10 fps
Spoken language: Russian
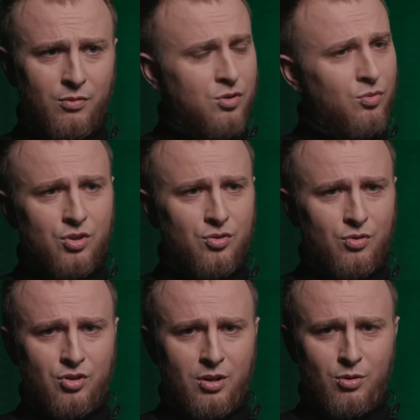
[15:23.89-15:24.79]

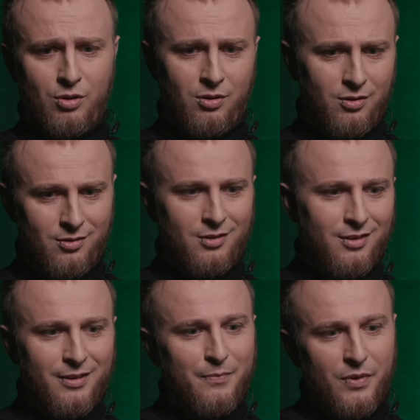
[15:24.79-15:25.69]
очень-очень такой это
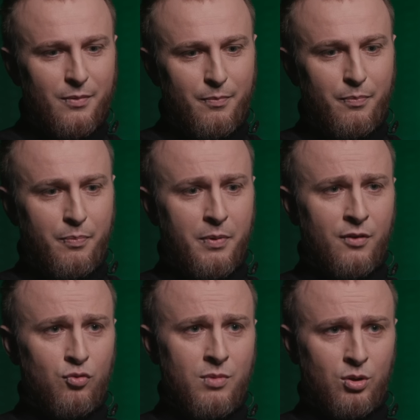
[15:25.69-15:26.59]

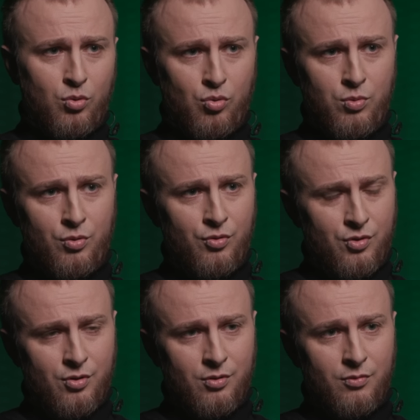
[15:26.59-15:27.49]
правду матку рублю и
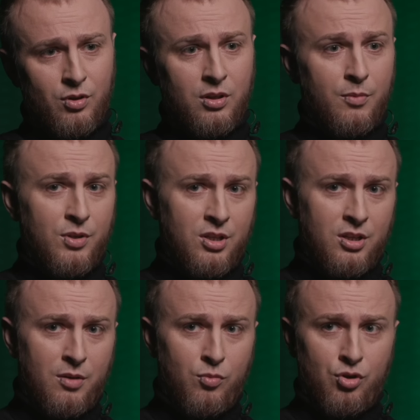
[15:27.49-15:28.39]
все. Вот ты без
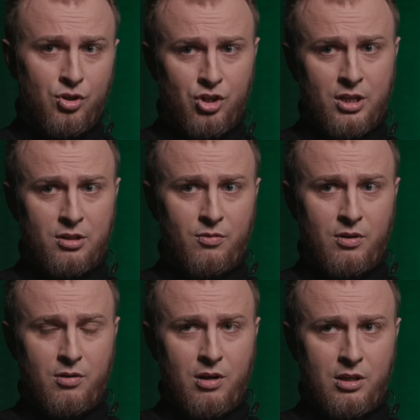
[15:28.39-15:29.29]
детей будешь несчастлив,
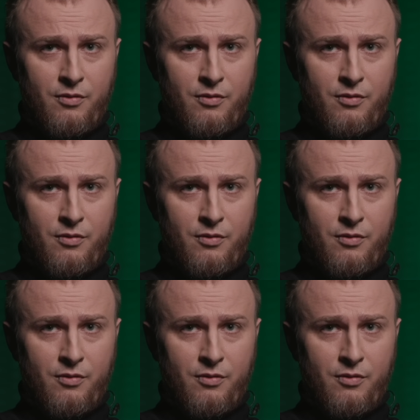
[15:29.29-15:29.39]
когда